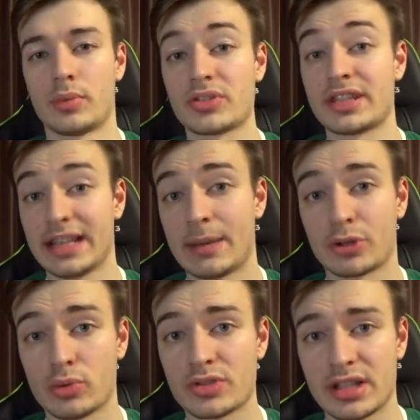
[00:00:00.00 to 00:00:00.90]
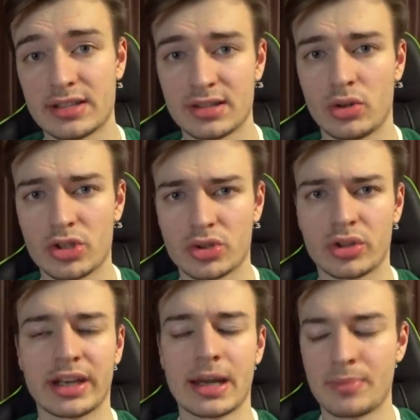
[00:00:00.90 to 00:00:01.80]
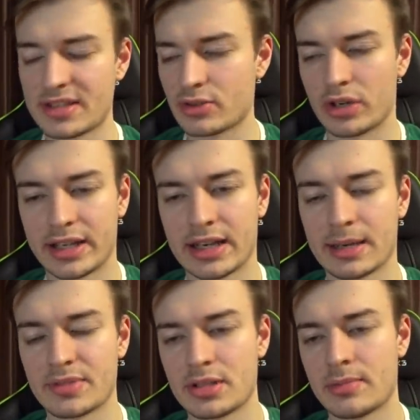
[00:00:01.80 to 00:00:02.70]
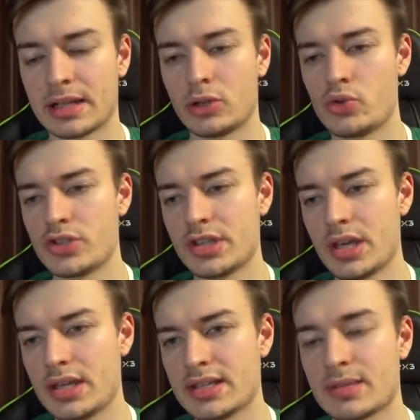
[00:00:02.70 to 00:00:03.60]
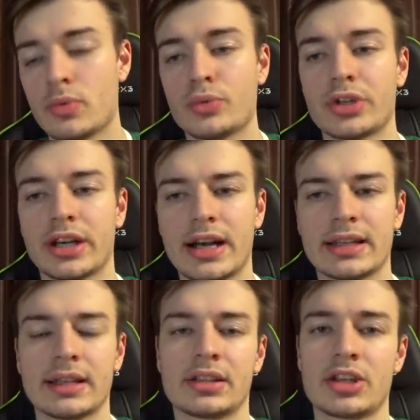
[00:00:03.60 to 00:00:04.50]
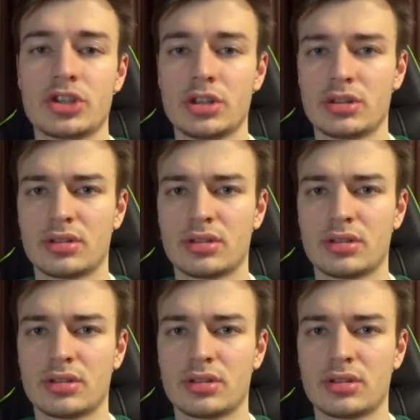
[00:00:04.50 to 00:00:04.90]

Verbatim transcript: Просто я потом узнал историю, что она капец сколько их обзанимала людей, и самому ТК она торчит